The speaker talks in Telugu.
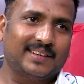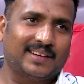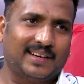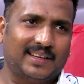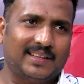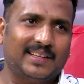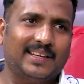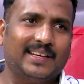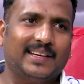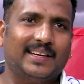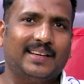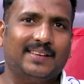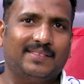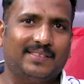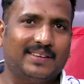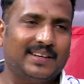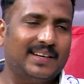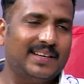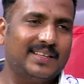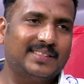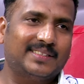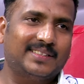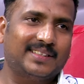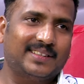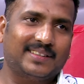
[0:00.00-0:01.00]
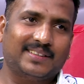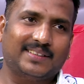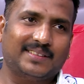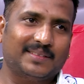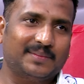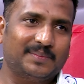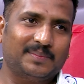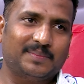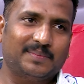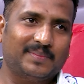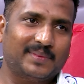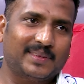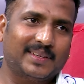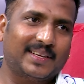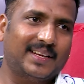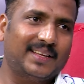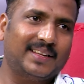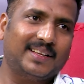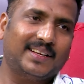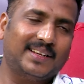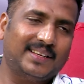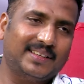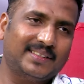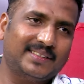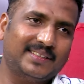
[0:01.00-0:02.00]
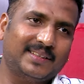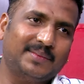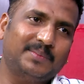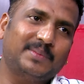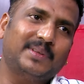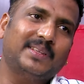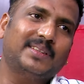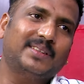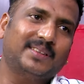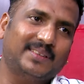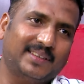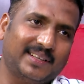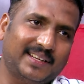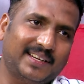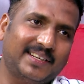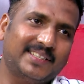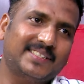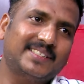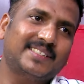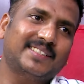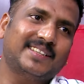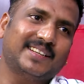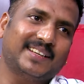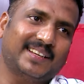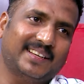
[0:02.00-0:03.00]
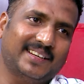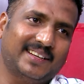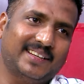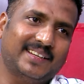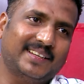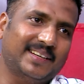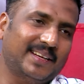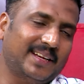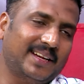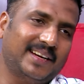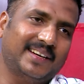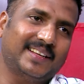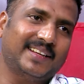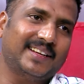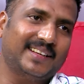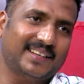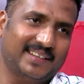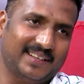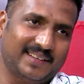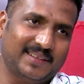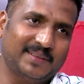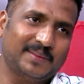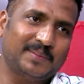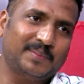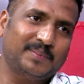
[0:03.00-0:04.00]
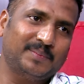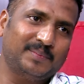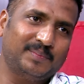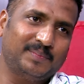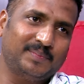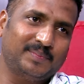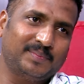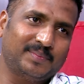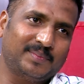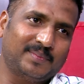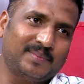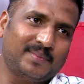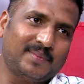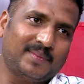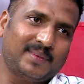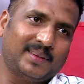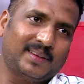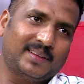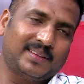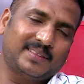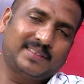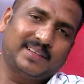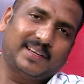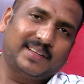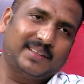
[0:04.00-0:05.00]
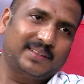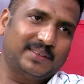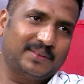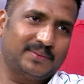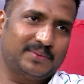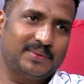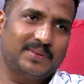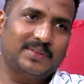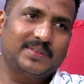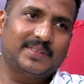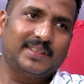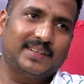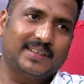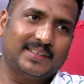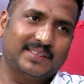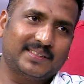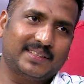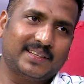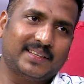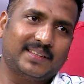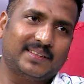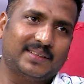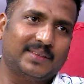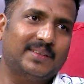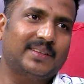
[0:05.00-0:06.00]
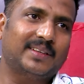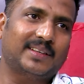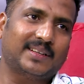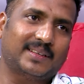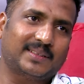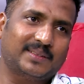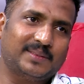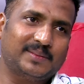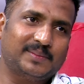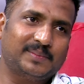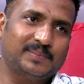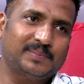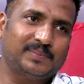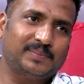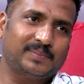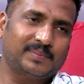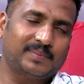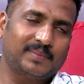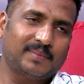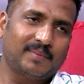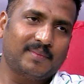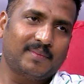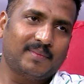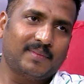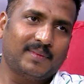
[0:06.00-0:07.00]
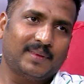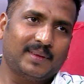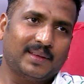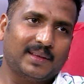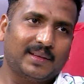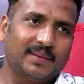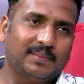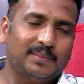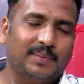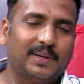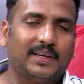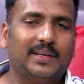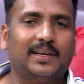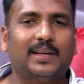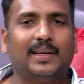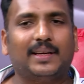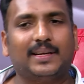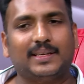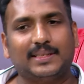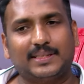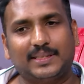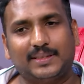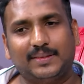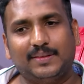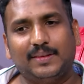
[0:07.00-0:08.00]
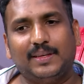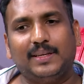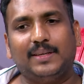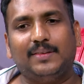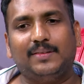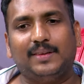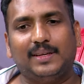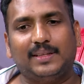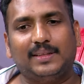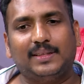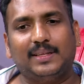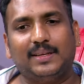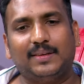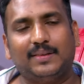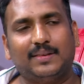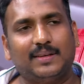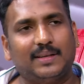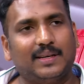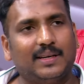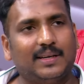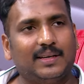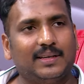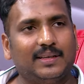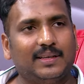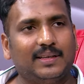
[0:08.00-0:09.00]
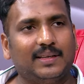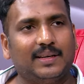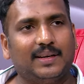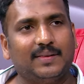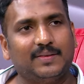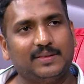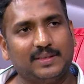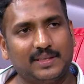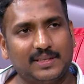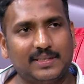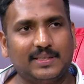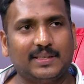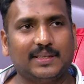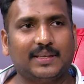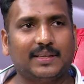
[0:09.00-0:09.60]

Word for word: కథగా వినేస్తున్నాను కథగా సార్ మీతో డైరెక్షన్ చేయాలని అడిగా నేను చేద్దాం ఫ్యూచర్లో చేద్దాం అన్నారు బట్ నాకు ఇష్టమైన వ్యక్తి ఎవరు అంటే రవితేజ